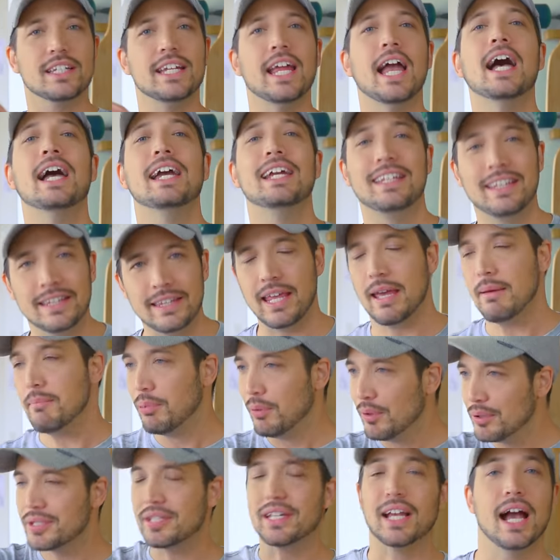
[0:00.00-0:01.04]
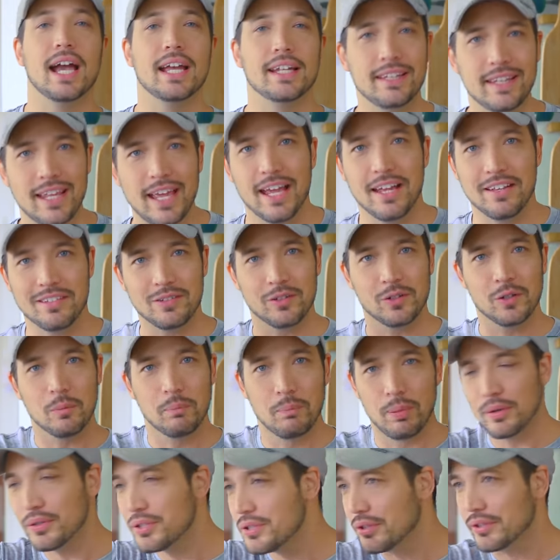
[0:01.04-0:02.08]
窟に入ってボスがいて、その
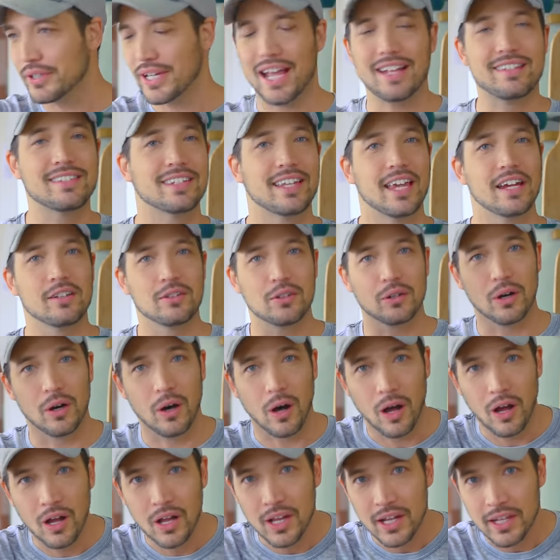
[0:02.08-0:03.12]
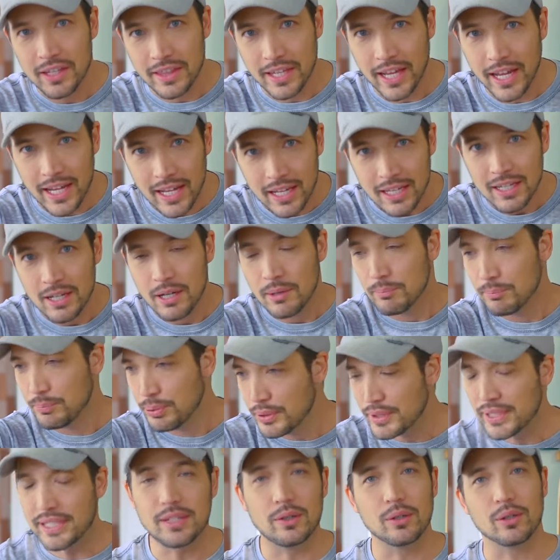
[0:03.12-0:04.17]
ボスをやっつけると、ね、
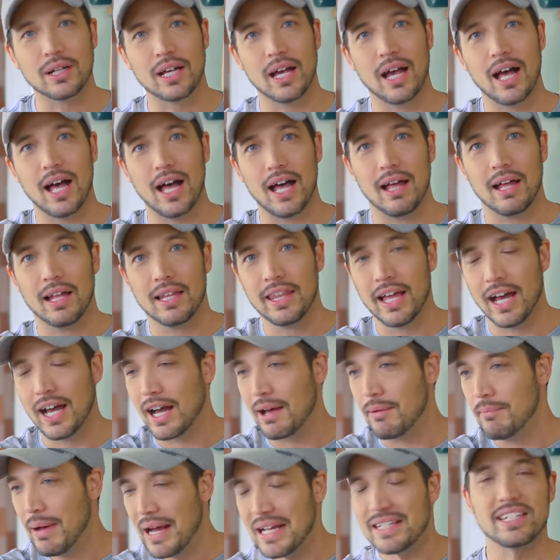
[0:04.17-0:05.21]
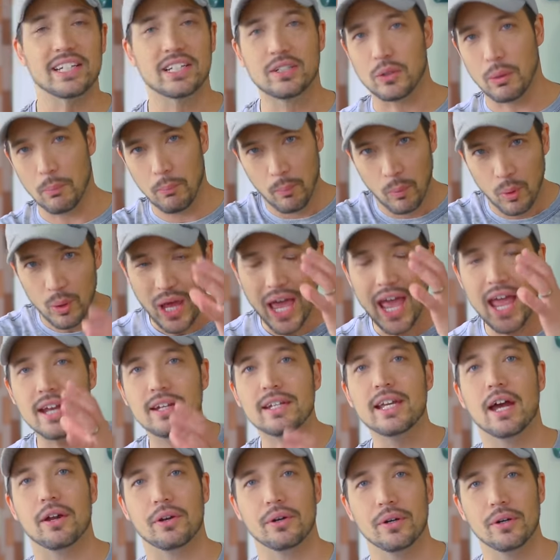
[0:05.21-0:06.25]
武器とか、なんかマジックともらえ
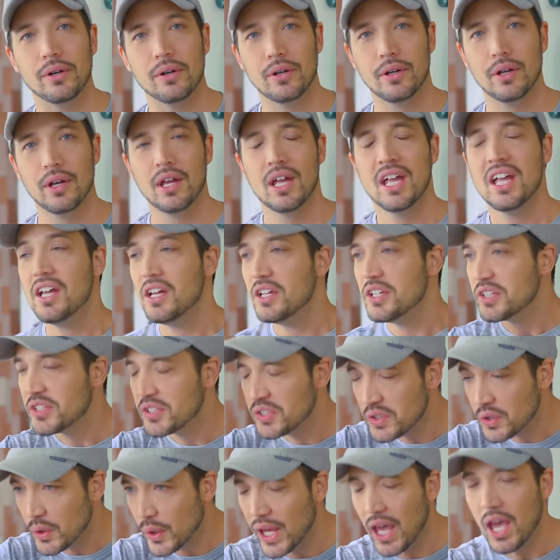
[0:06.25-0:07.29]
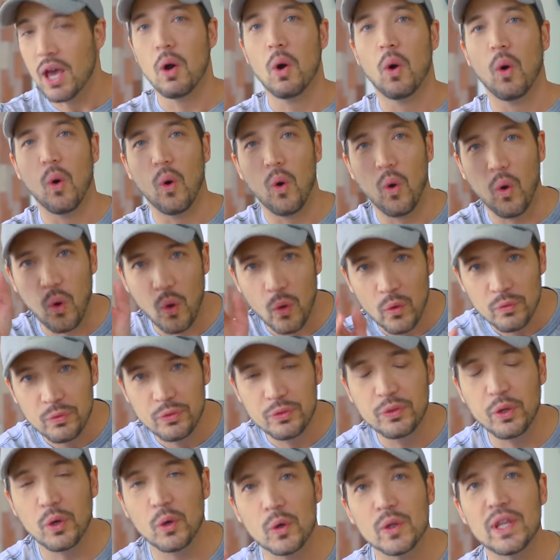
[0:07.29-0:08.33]
るやろ。それ本
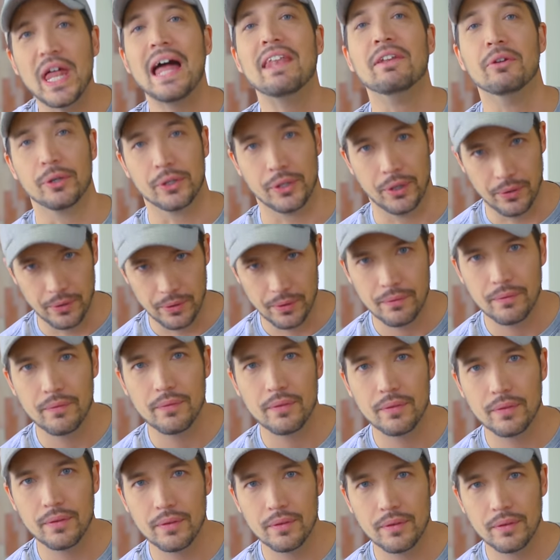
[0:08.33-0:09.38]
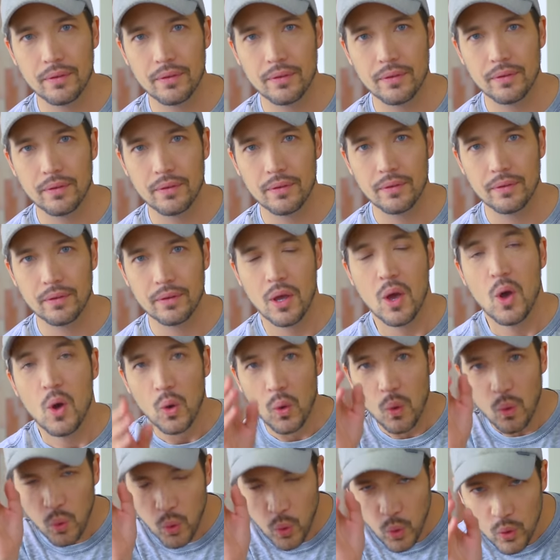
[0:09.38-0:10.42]
当なのよ。
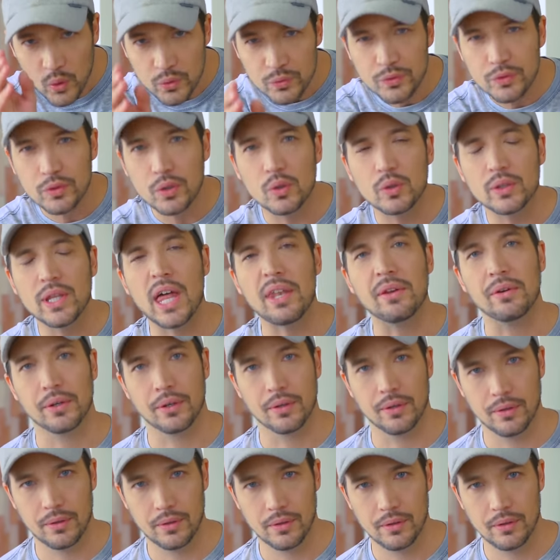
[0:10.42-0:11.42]
本当なのよ。